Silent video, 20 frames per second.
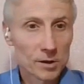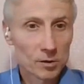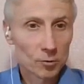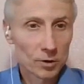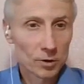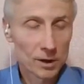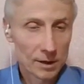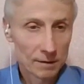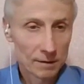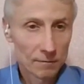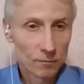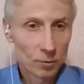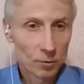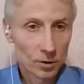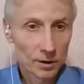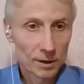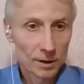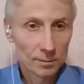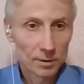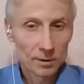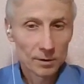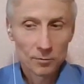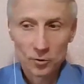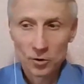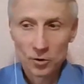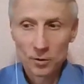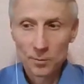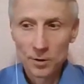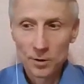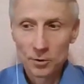из зоны комфорта, потому
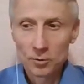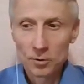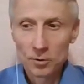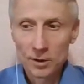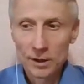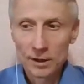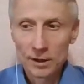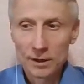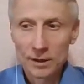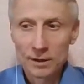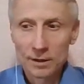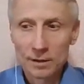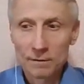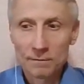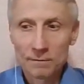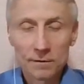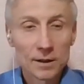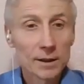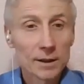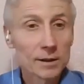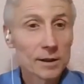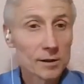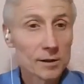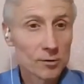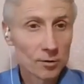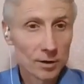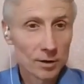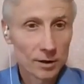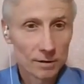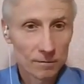что пятерка это выход из
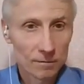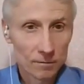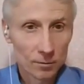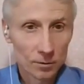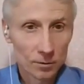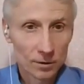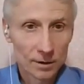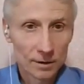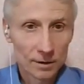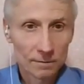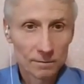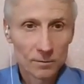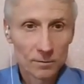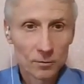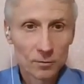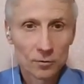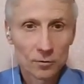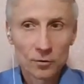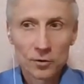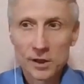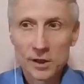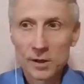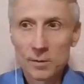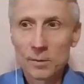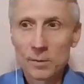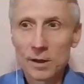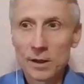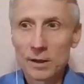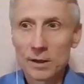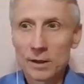зоны комфорта. То есть
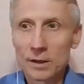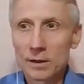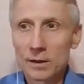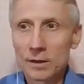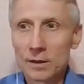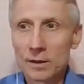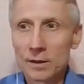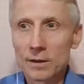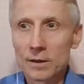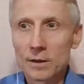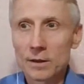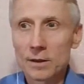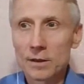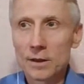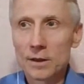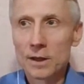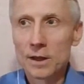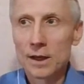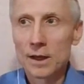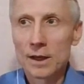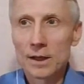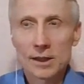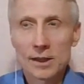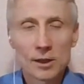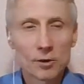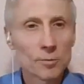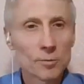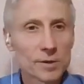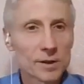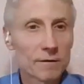мы э, не
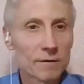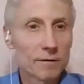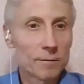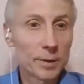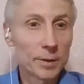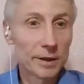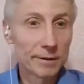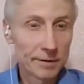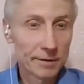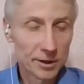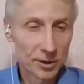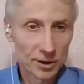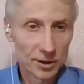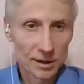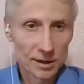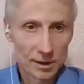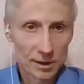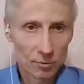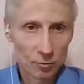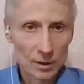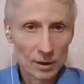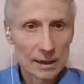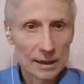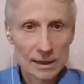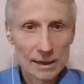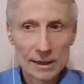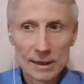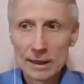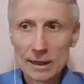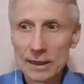остаемся в привычной
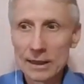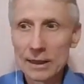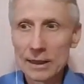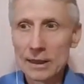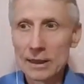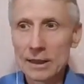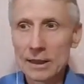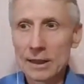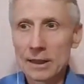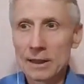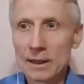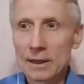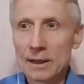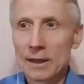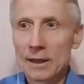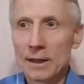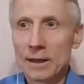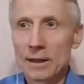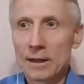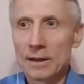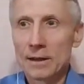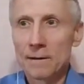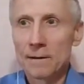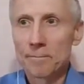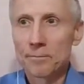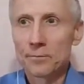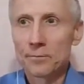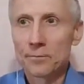ситуации и не э,